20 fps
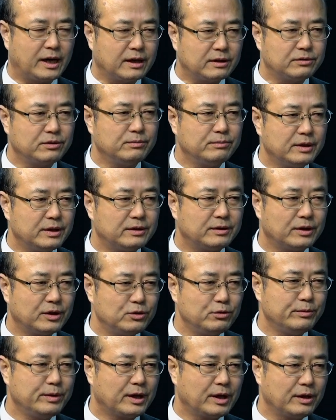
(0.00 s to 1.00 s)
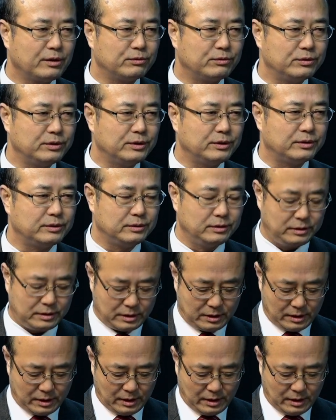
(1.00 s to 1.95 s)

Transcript: 장점 같은 게 좀 있겠군요. 네네.